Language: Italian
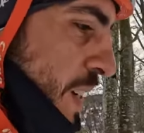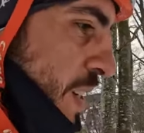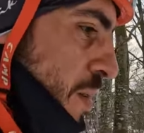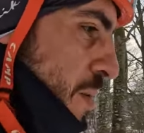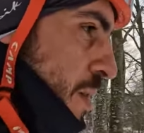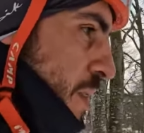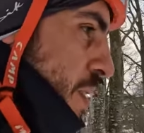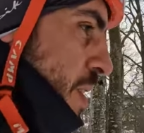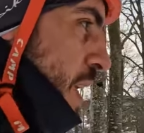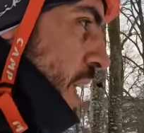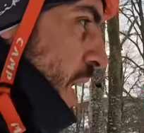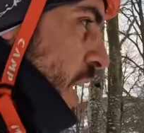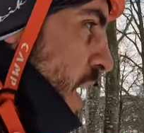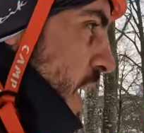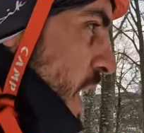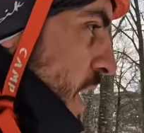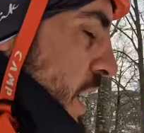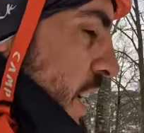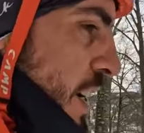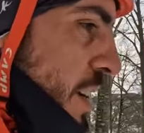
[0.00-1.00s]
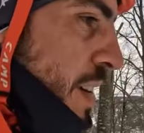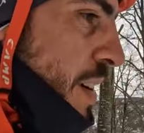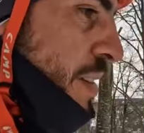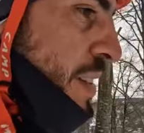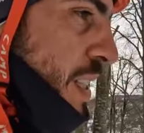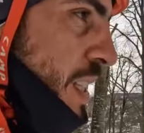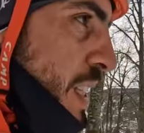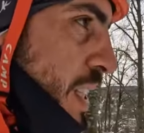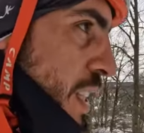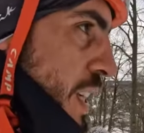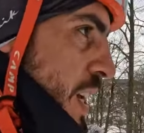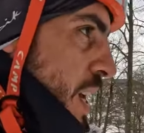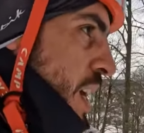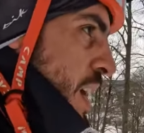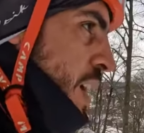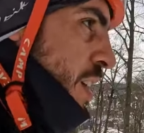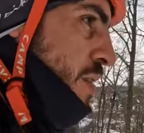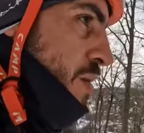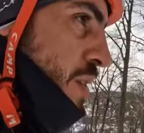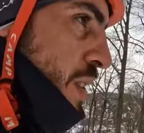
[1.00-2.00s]
comunque anche qua vedete
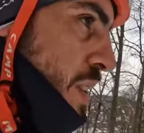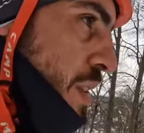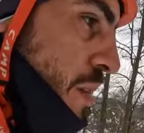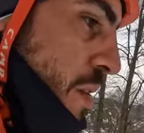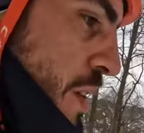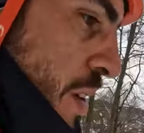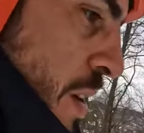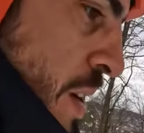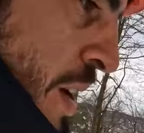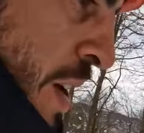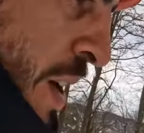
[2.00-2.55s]
ha fatto